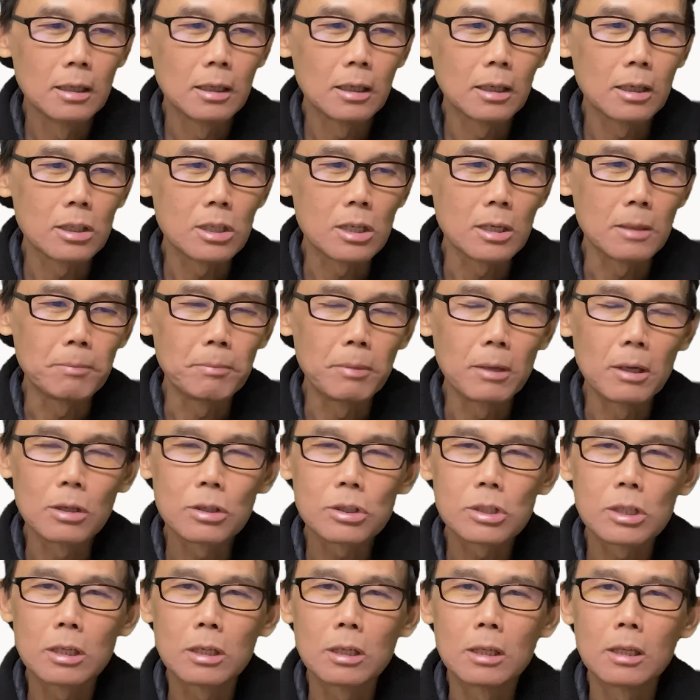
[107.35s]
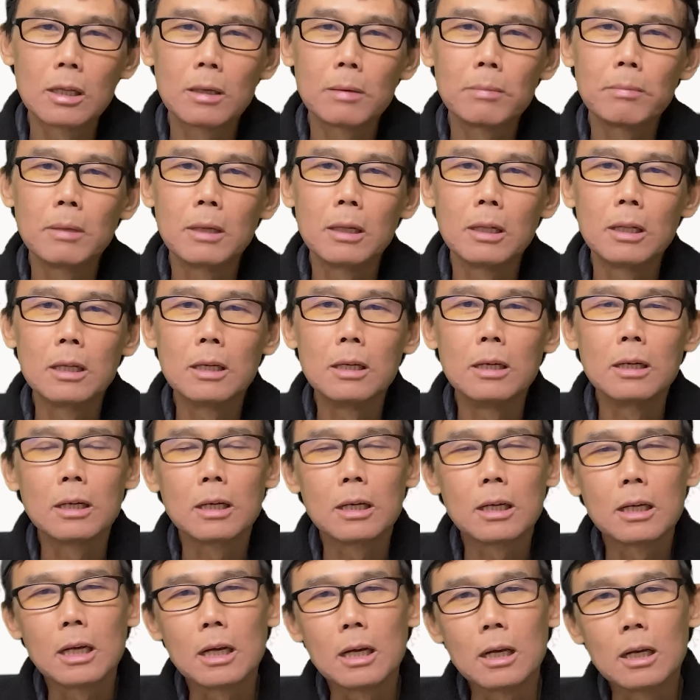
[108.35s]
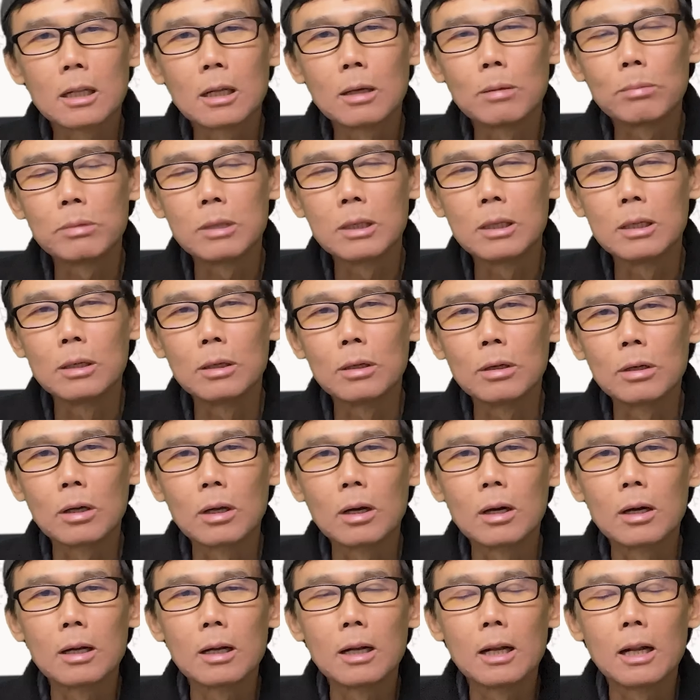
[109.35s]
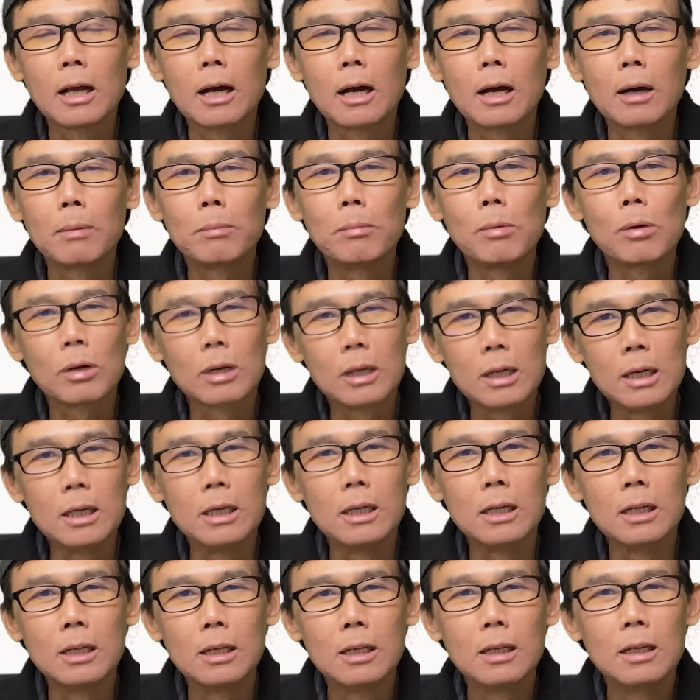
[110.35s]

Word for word: cái chữ person đó, bình thường cái nghĩa thông thường của nó là một người